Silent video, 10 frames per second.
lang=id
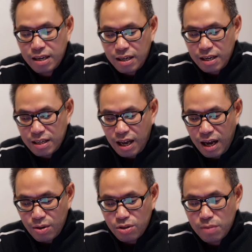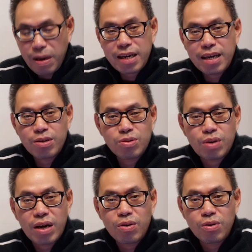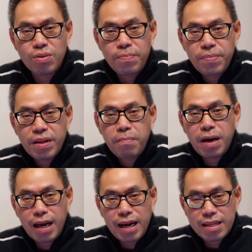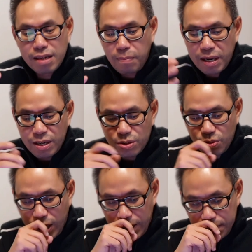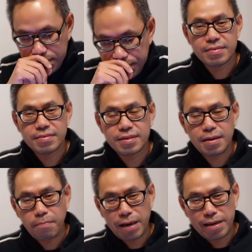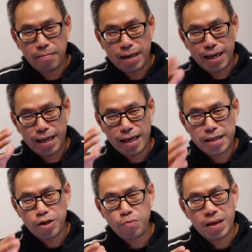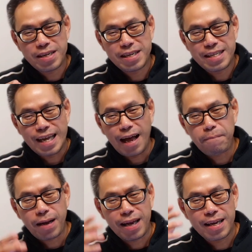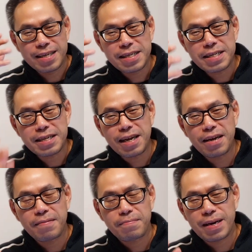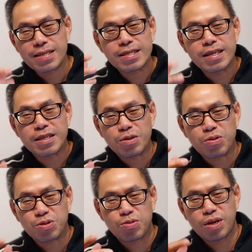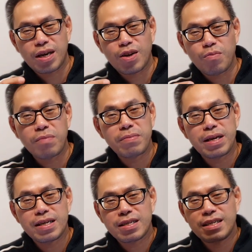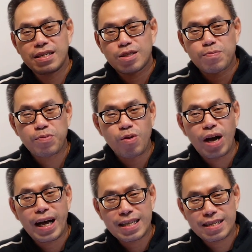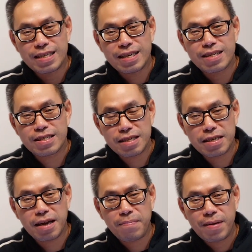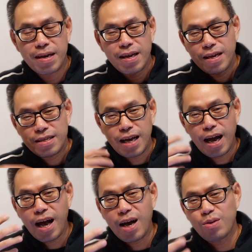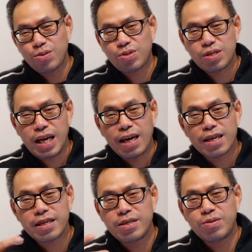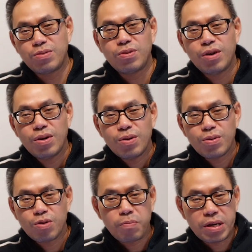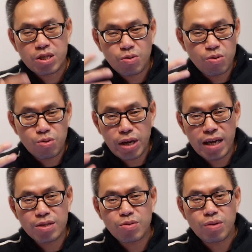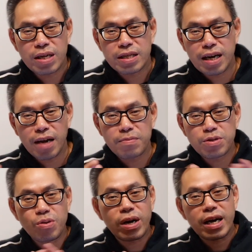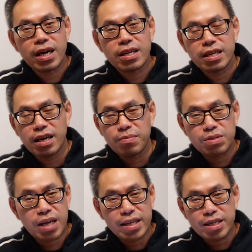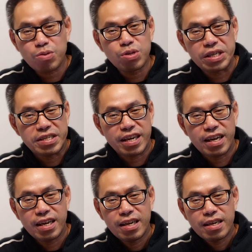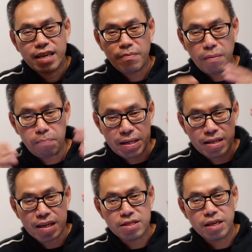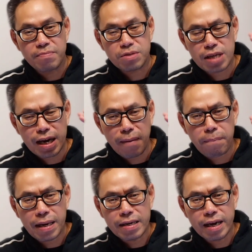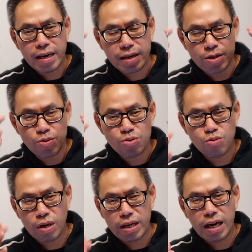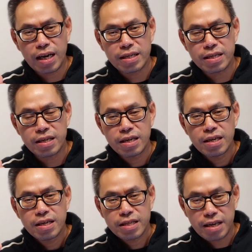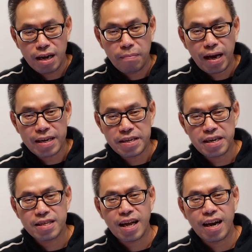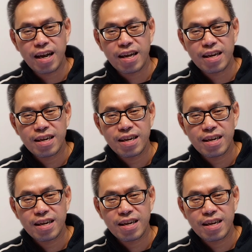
Kita harus semakin, saudaraku, melekat kepada Tuhan. Bagaimana dengan kehidupan kita? Apakah kita masih terus, saudaraku, memiliki sebuah hati dan sikap yang haus, yang rindu untuk bersekutu dengan Tuhan di dalam doa, di dalam saat teduh kita, dan mempertajam cara pandang dan tujuan ilahi di dalam hadirat Allah.